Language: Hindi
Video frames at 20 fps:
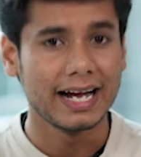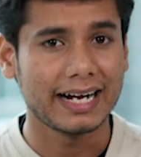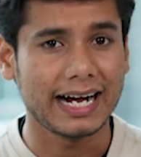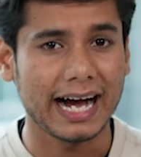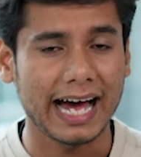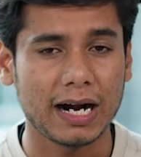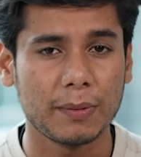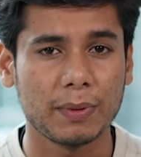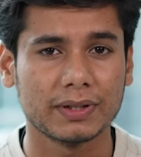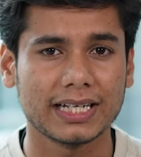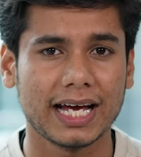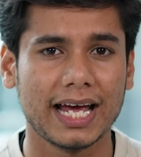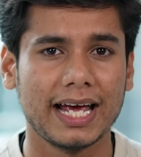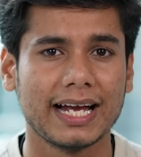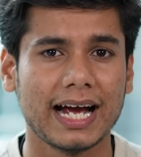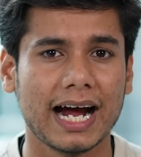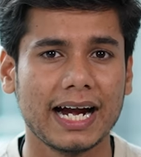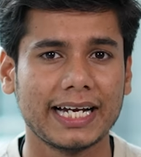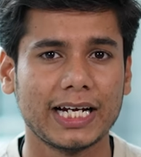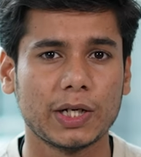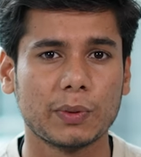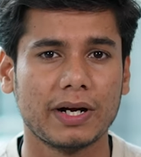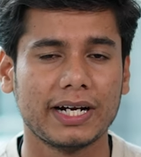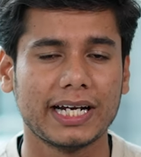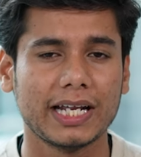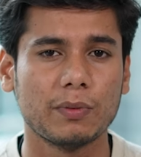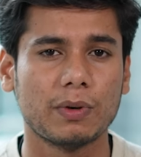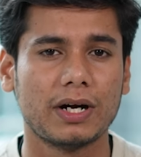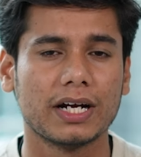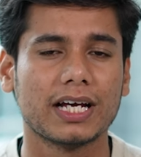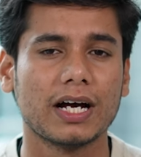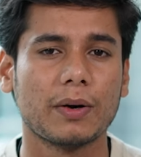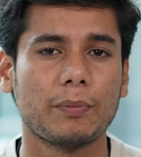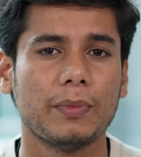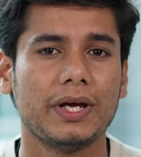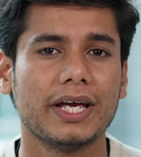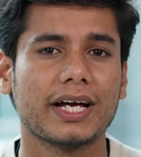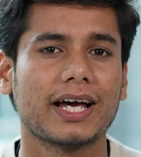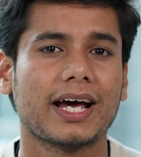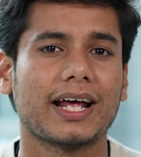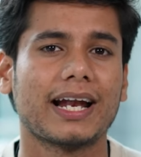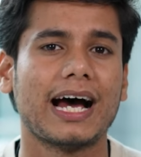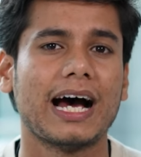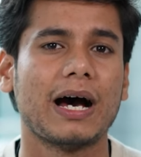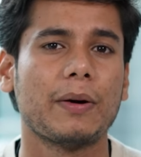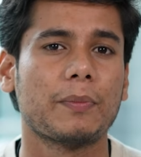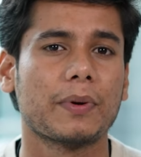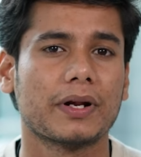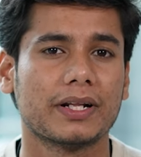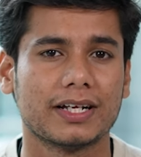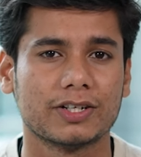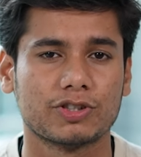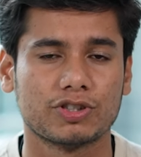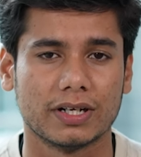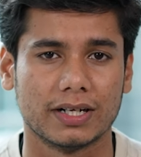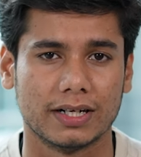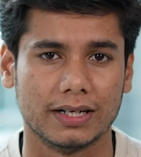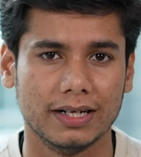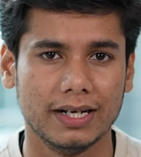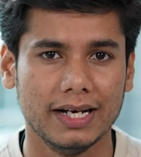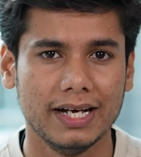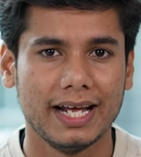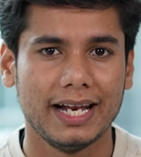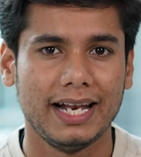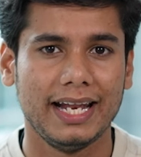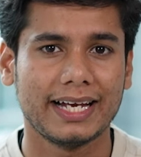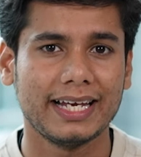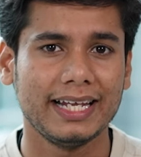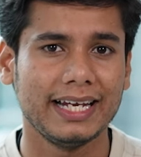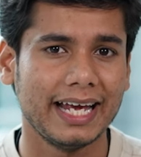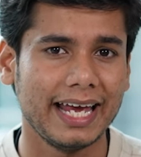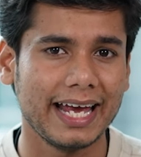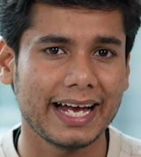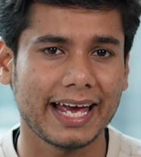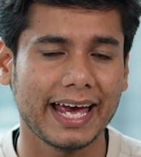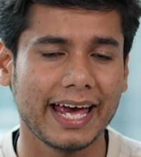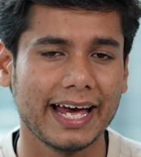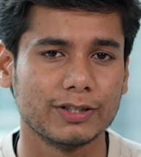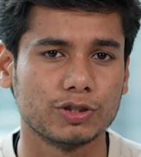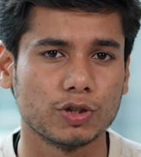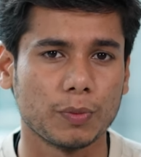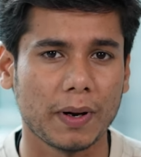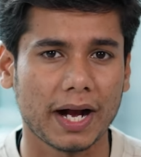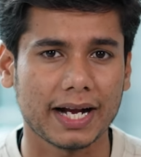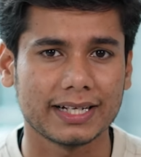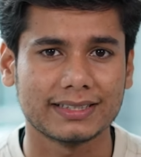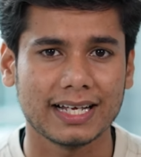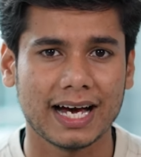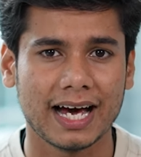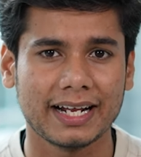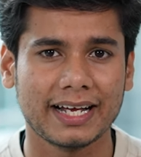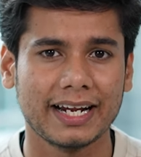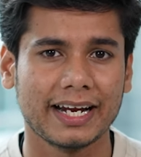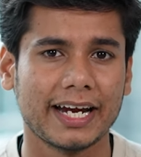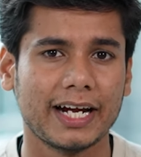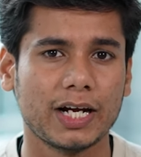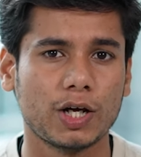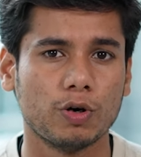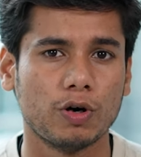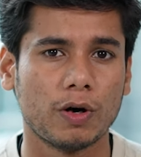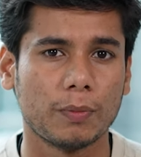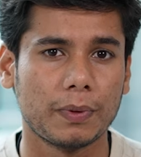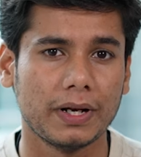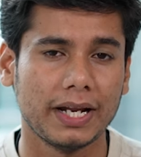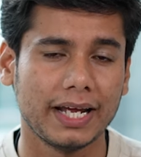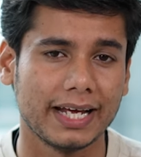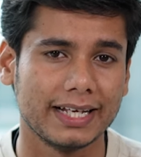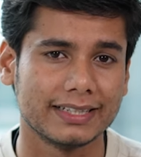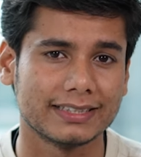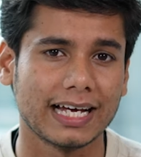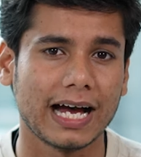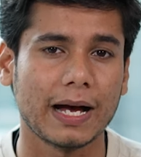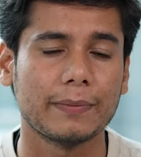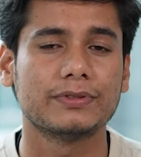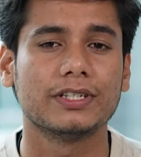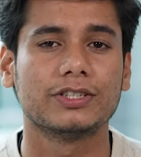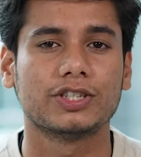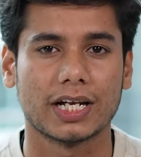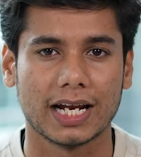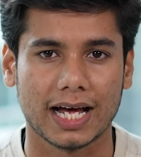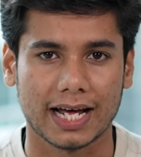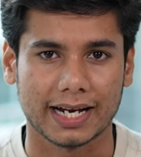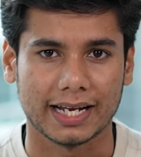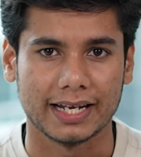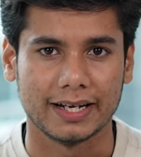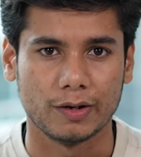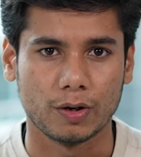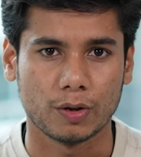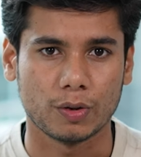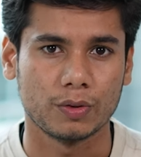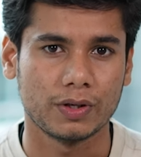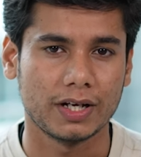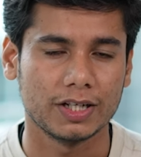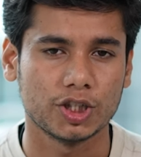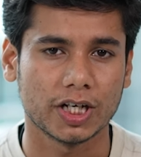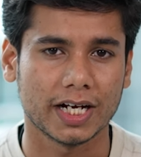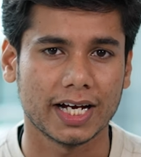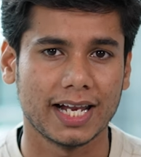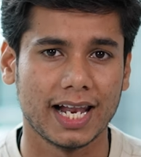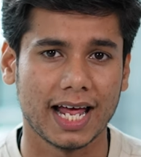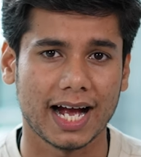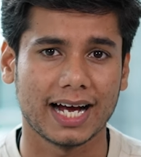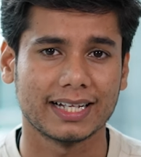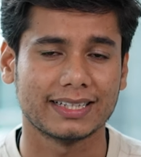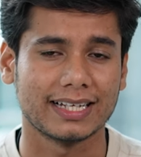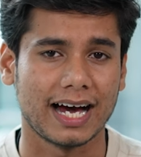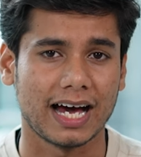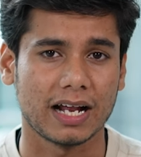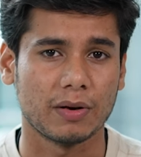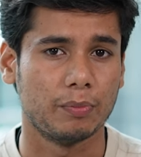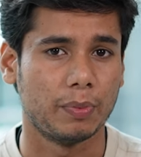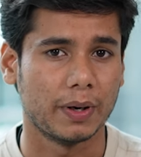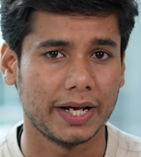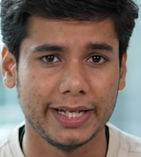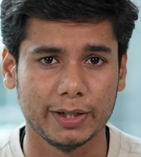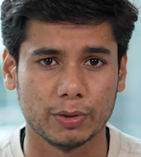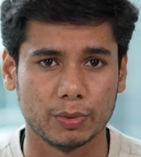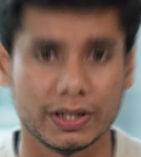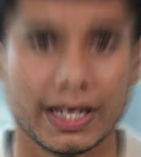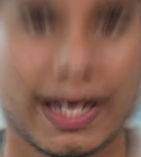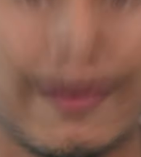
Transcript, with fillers: कारण बताया गया टी ट्वेंटी वर्ल्ड कप में खराब प्रदर्शन लेकिन एक हैं जो पाकिस्तान क्रिकेट को अपने हिसाब से चला रहे हैं और उनकी जगह लगातार बनी हुई